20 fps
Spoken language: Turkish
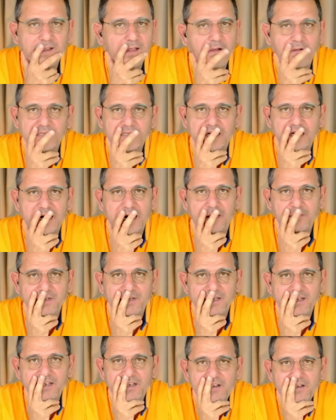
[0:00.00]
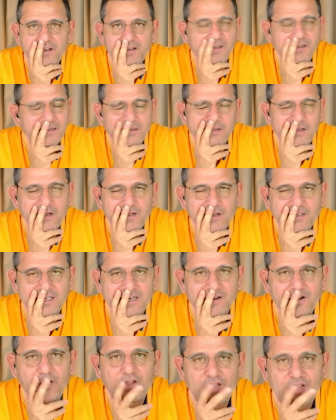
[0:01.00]
ne olacak abi? Ne
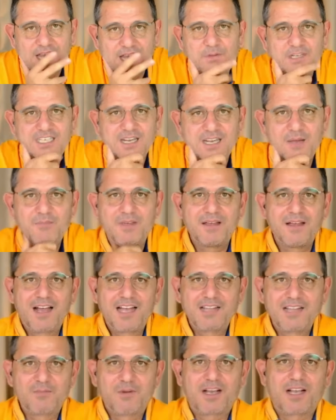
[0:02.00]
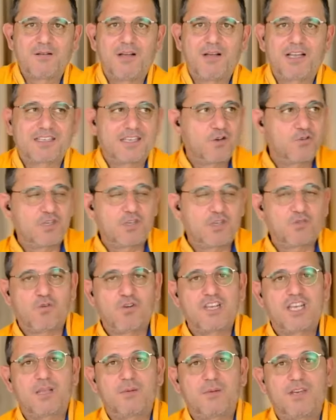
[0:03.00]
olacak? Ödeyebilecek mi? Hadi bakalım asgari ücret
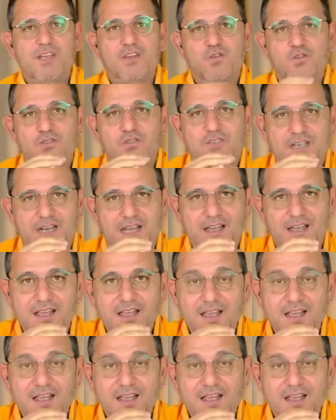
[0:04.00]
17.200 lira.